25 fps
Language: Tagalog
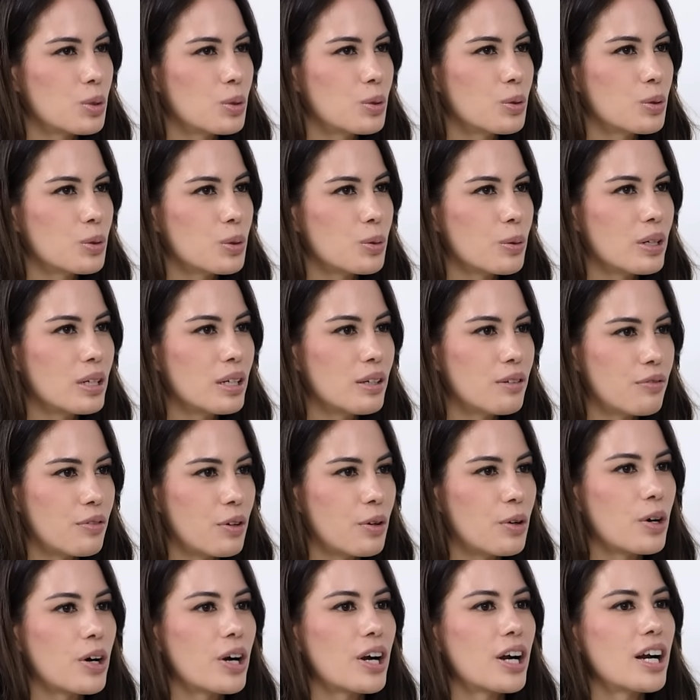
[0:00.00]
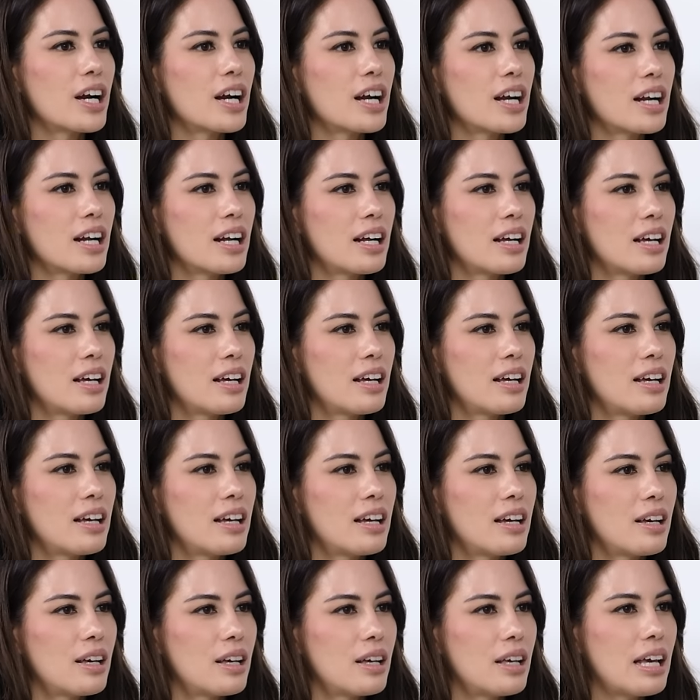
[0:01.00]
So, nung 24,
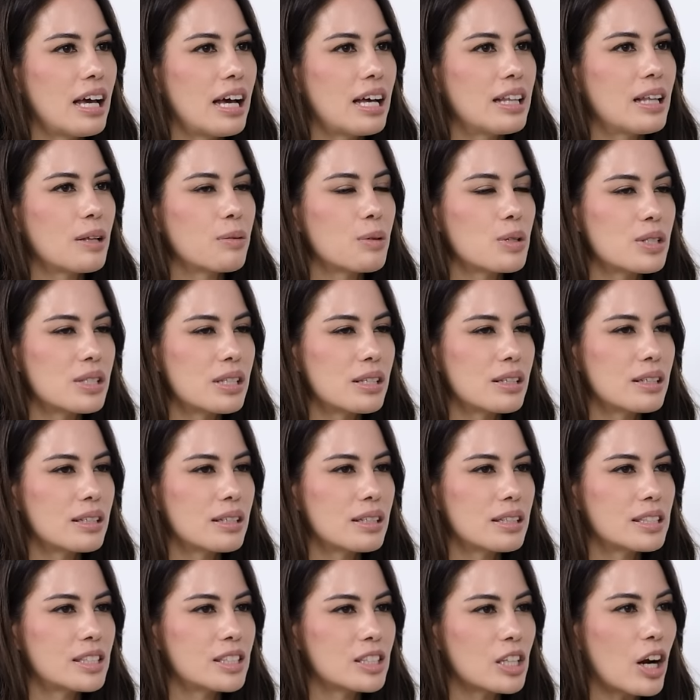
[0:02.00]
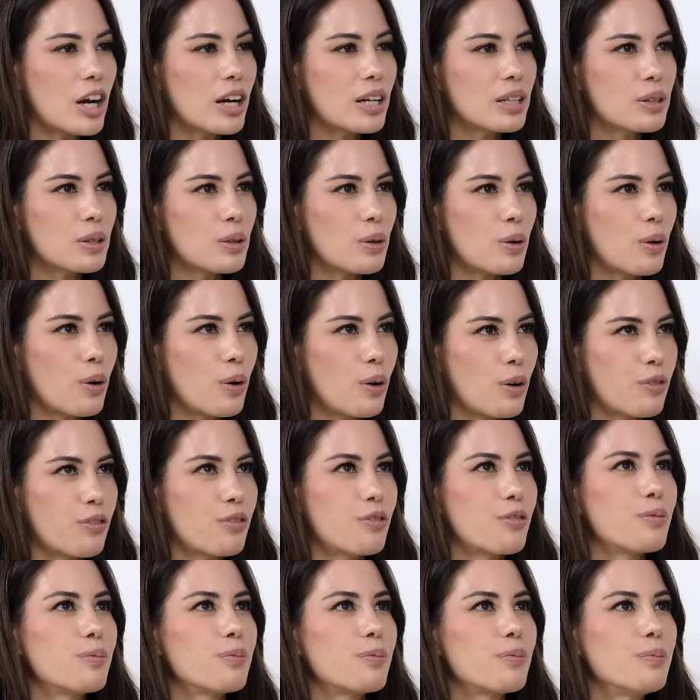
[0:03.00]
Yeah, and that was the start
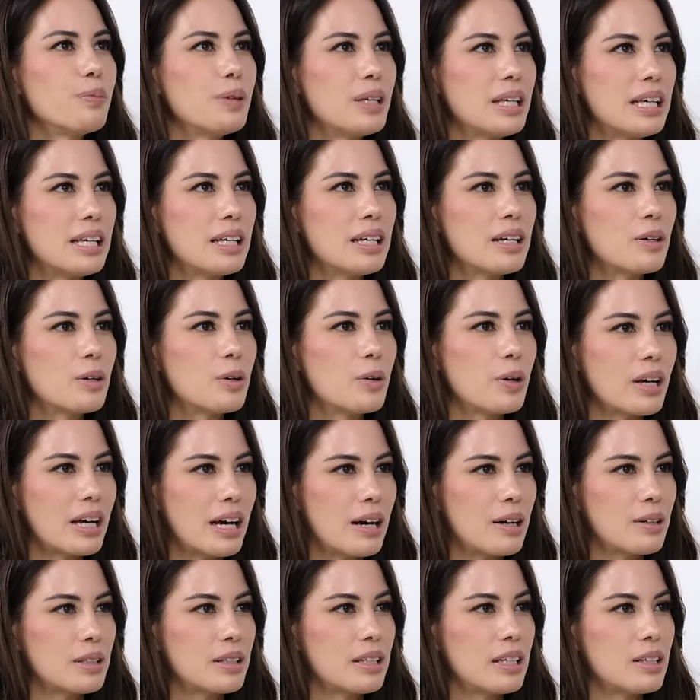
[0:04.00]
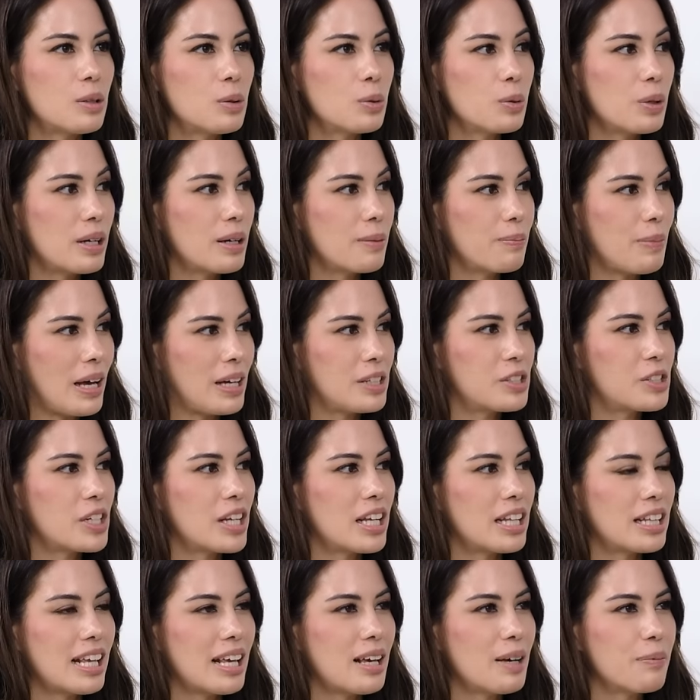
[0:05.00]
of me going out and doing a
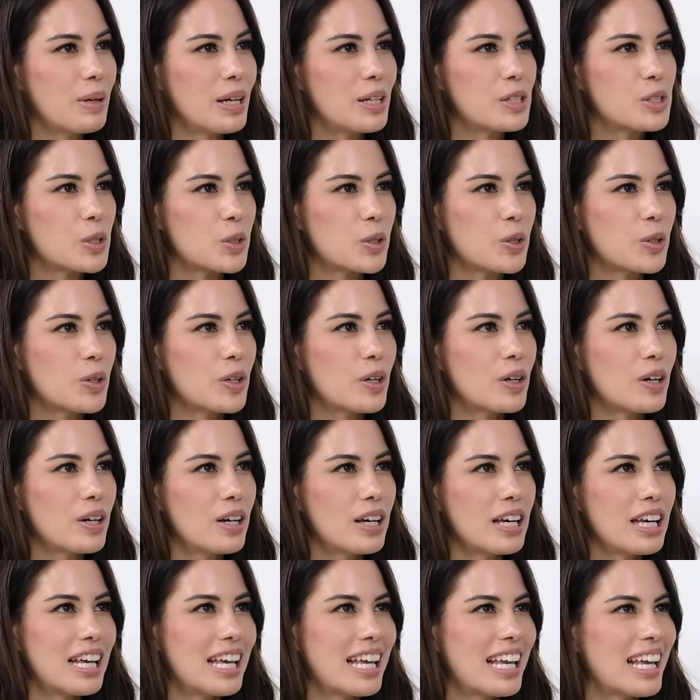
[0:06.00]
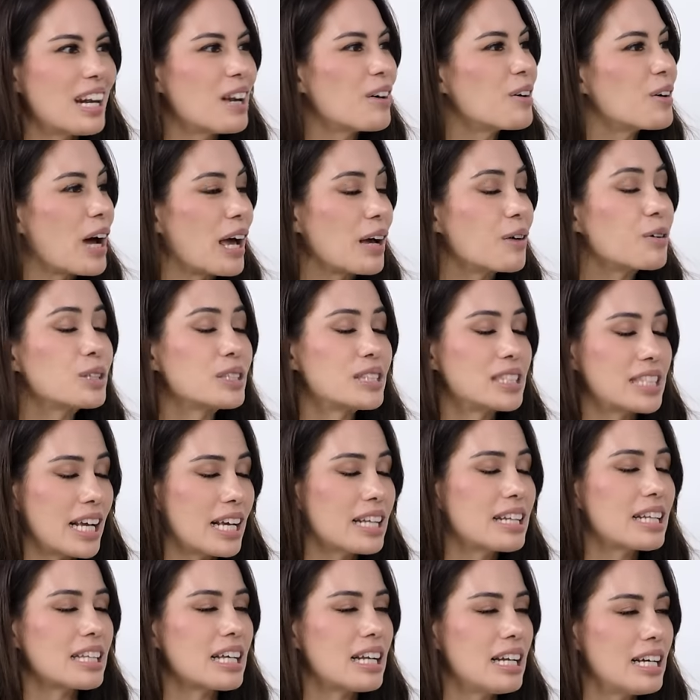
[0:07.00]
pageant. Kaya medyo hilaw, I could
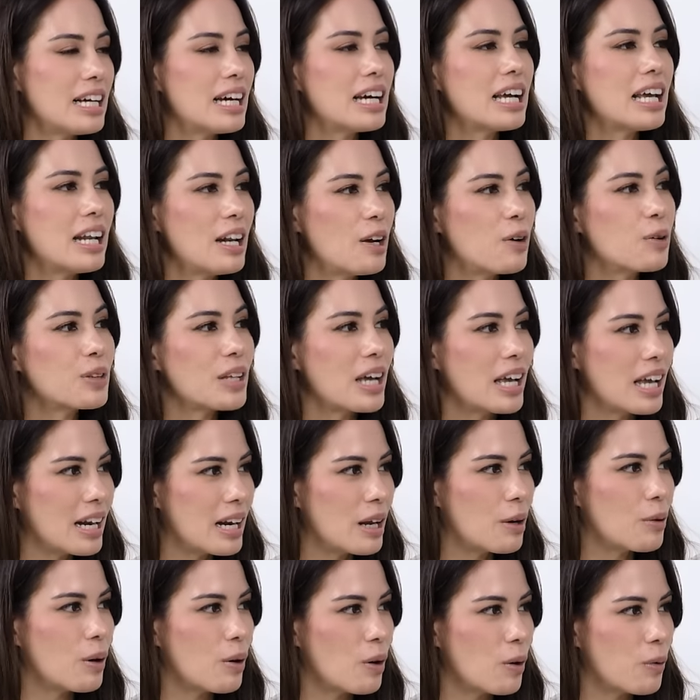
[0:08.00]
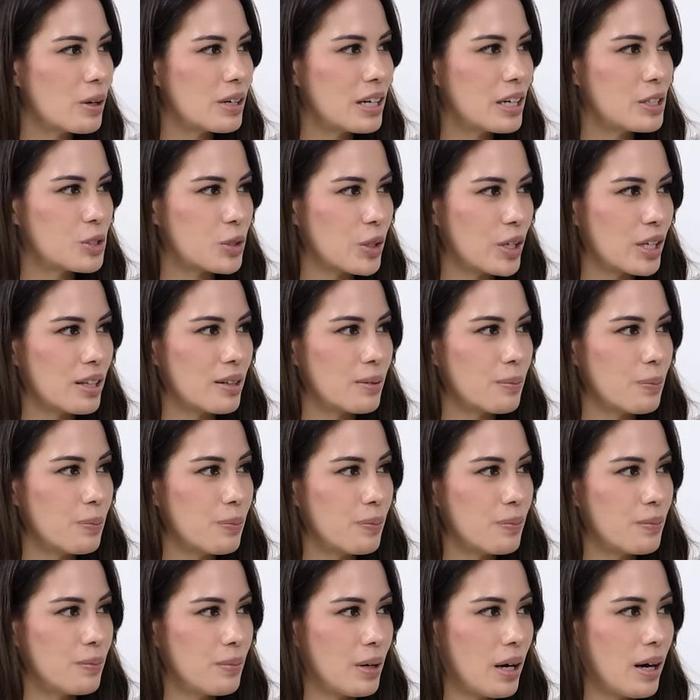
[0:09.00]
say na talagang hilaw na hilaw ako when I
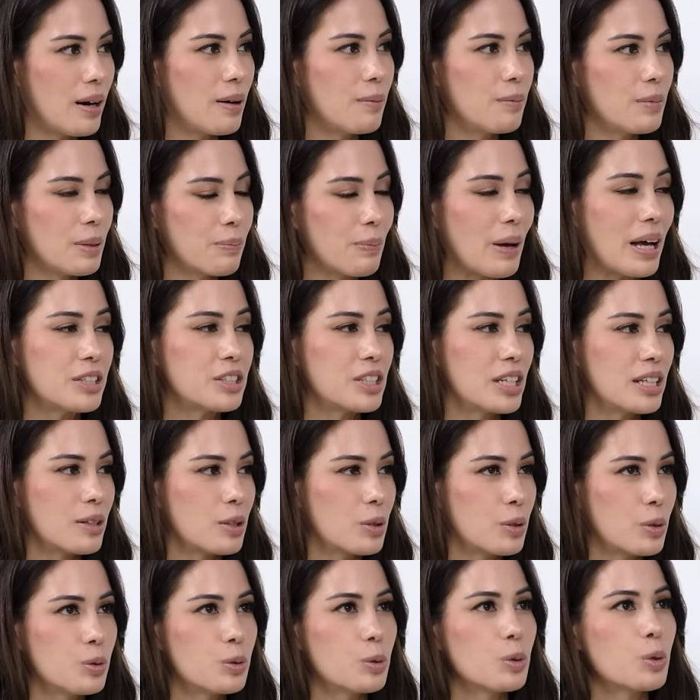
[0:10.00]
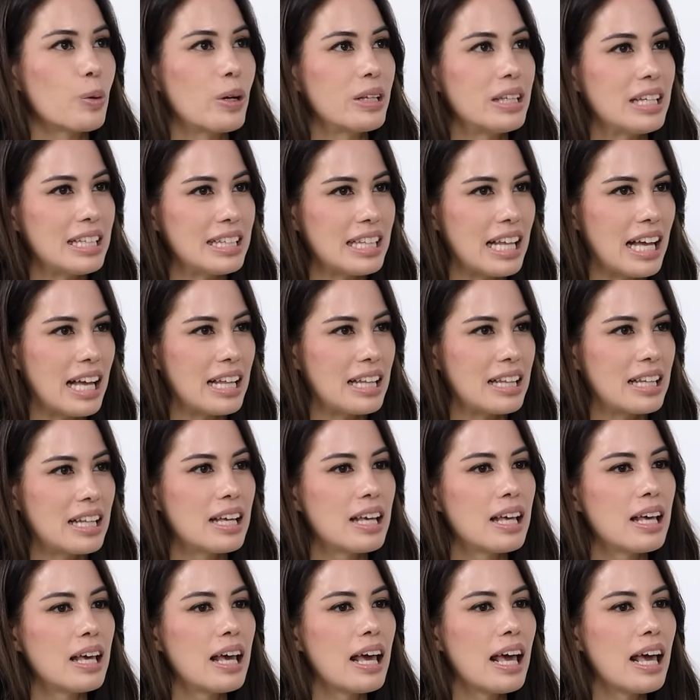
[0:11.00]
joined um, the pageant noong 2010.